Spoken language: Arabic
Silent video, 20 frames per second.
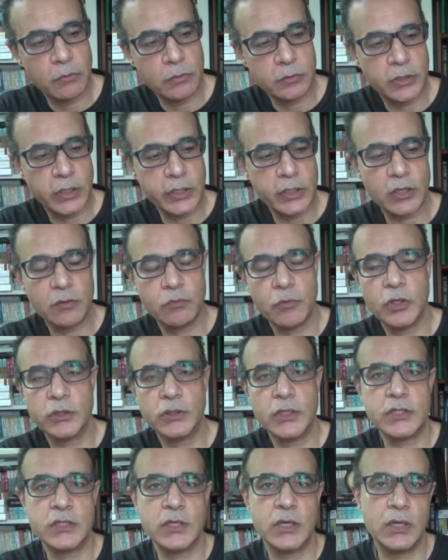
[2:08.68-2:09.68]
تاريخ
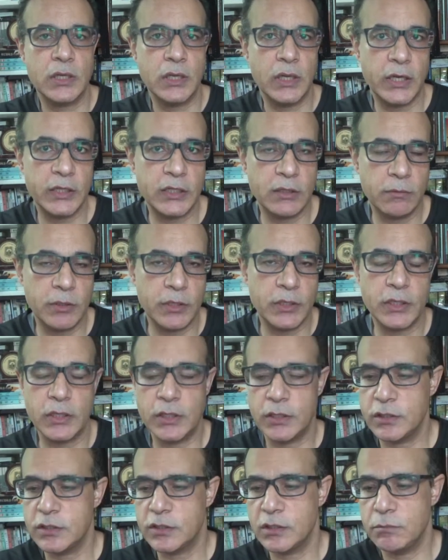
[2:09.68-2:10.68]
مختصر للأدب
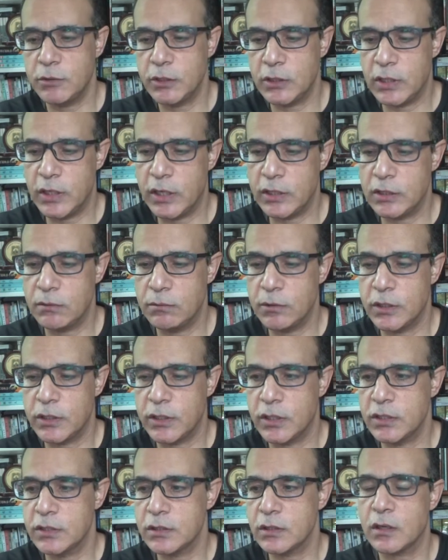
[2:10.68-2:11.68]
الإنجليزي من الأدب
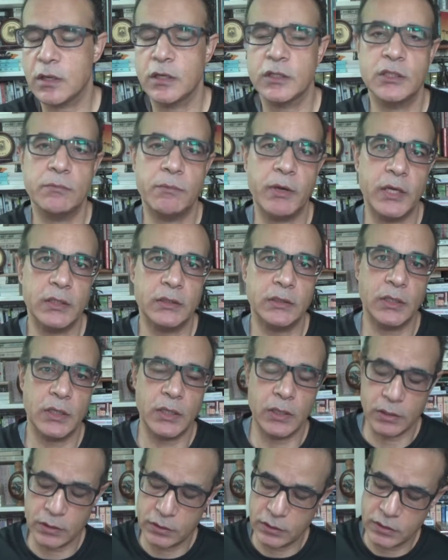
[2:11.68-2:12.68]
الإنجليزي القديم
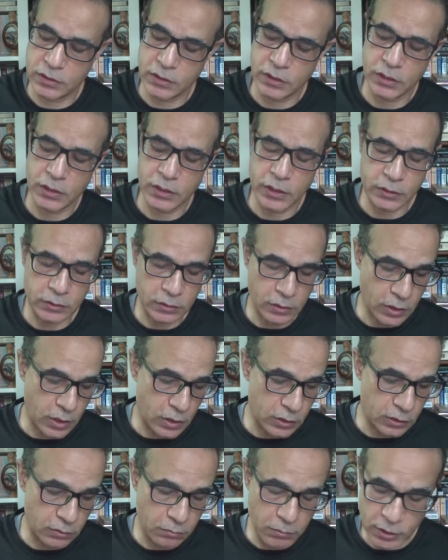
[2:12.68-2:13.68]
حتى تسعينيات
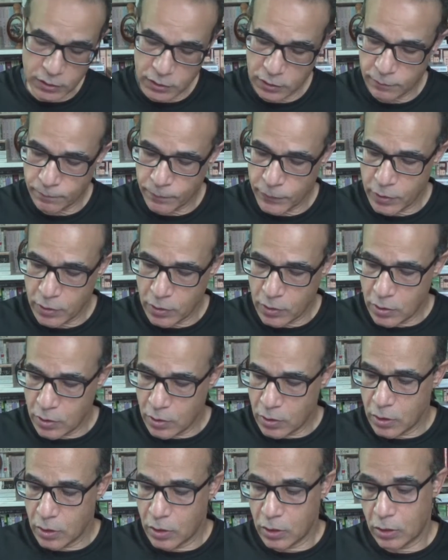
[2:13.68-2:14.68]
القرن الماضي
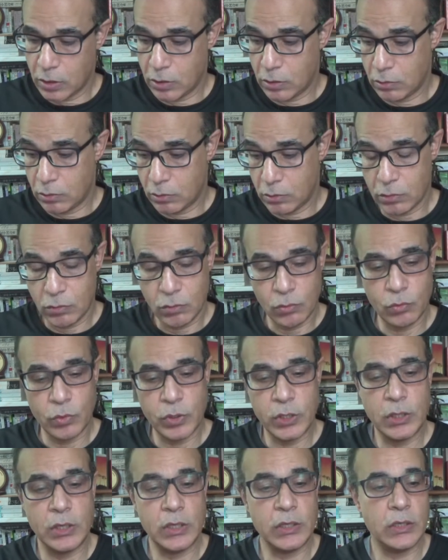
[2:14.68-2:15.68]

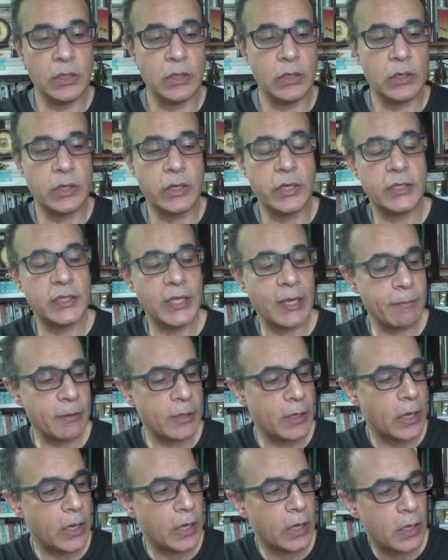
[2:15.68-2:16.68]
والكتاب
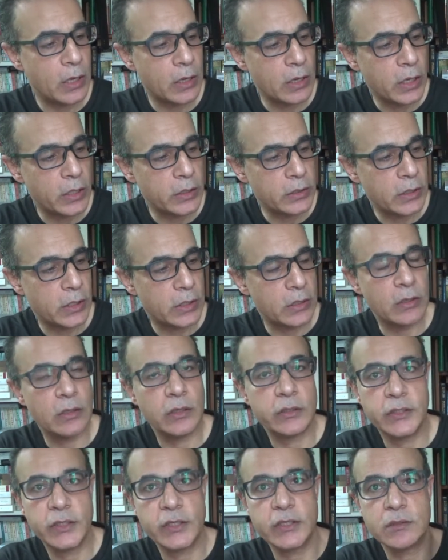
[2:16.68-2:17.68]
الآخر أيضا
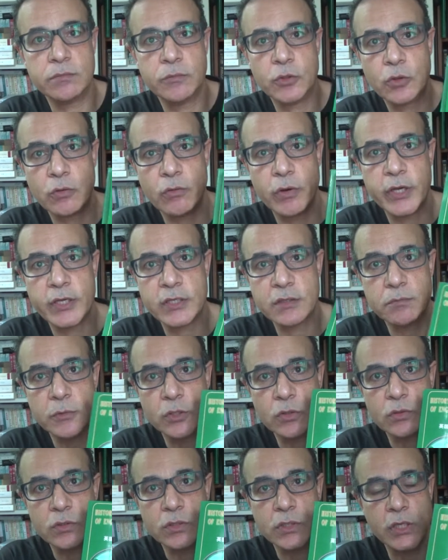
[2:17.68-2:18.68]
اللي تكست بوك كويس
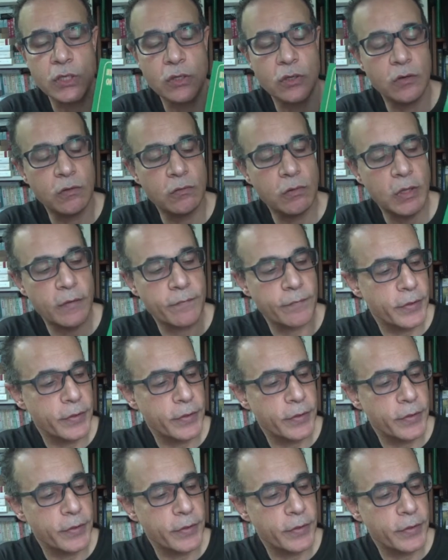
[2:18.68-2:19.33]
من جزئين هو